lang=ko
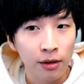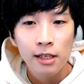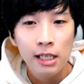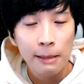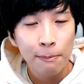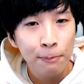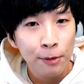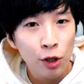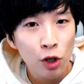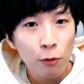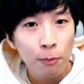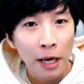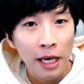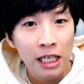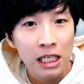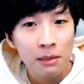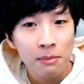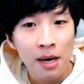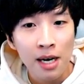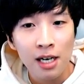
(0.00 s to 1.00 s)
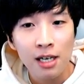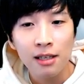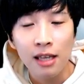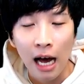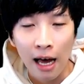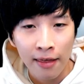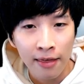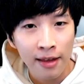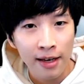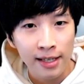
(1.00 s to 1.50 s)
CPU 벤치마크
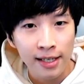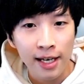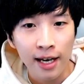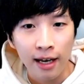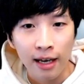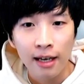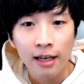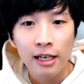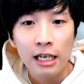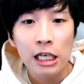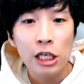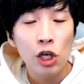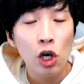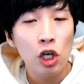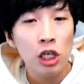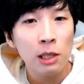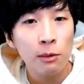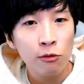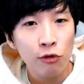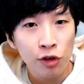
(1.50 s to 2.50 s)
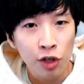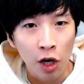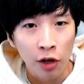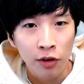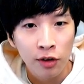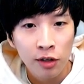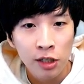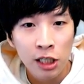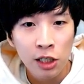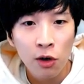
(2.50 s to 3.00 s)
단넷의
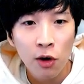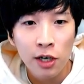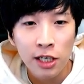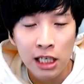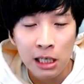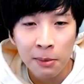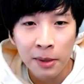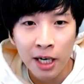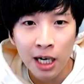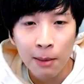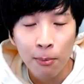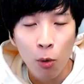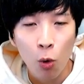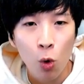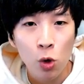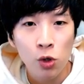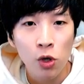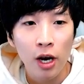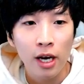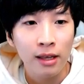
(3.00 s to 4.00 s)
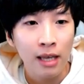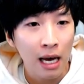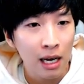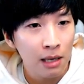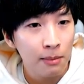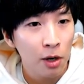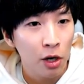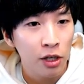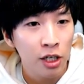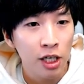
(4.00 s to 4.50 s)
2019년 7월 11일 보고서에
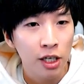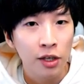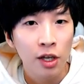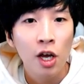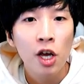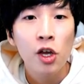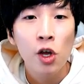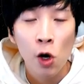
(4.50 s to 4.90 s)
따르면은